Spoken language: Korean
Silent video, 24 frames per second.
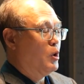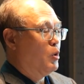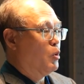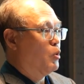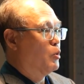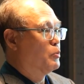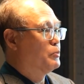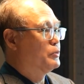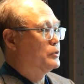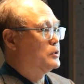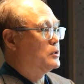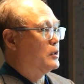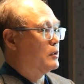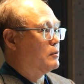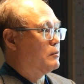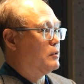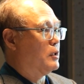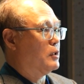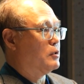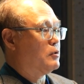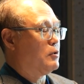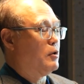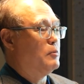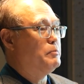
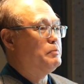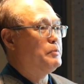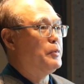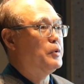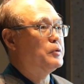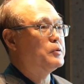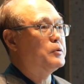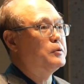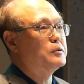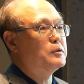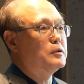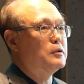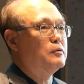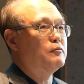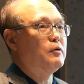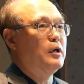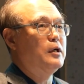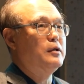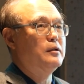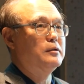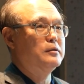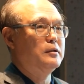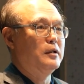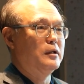오브젝과 컴포넌트
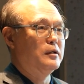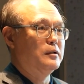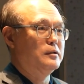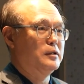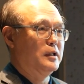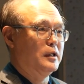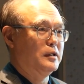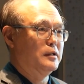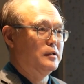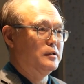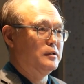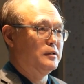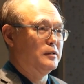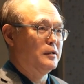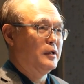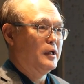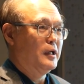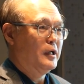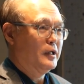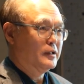관련되는 얘기를